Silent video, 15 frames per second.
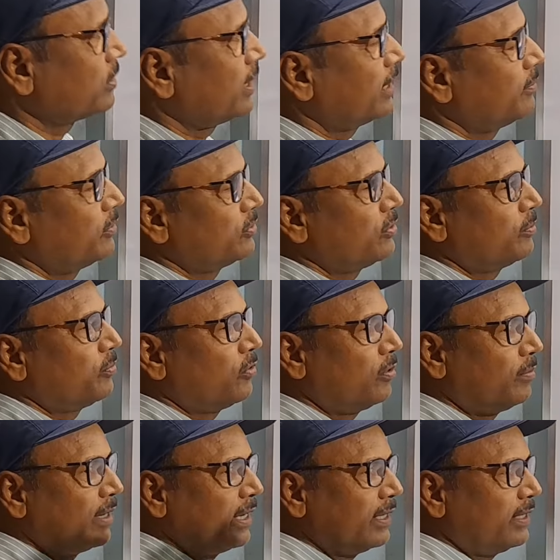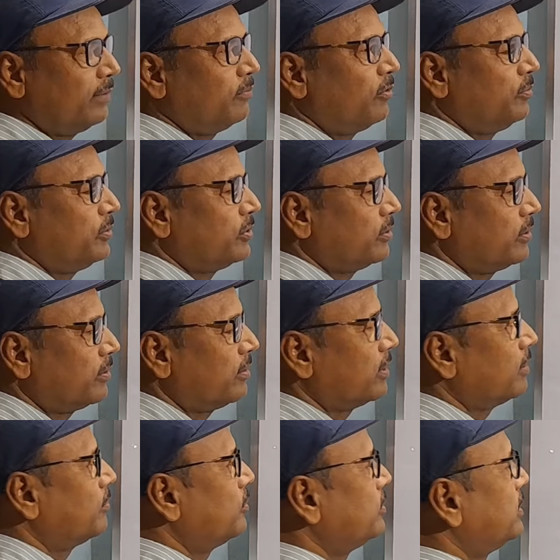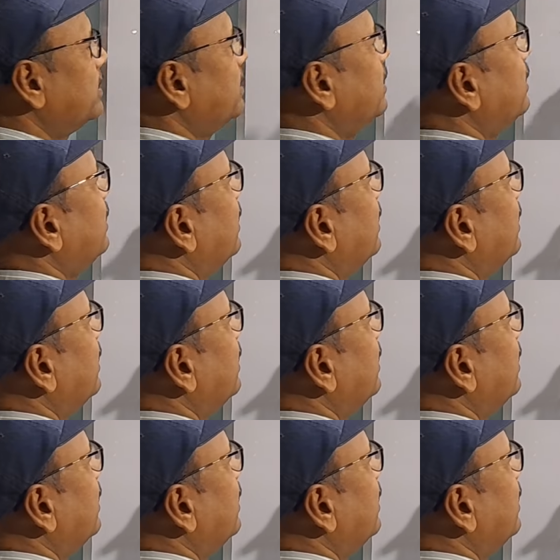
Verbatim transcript: পর সাত বছর পর মানে কি ভবিষ্যতের কথা বলছে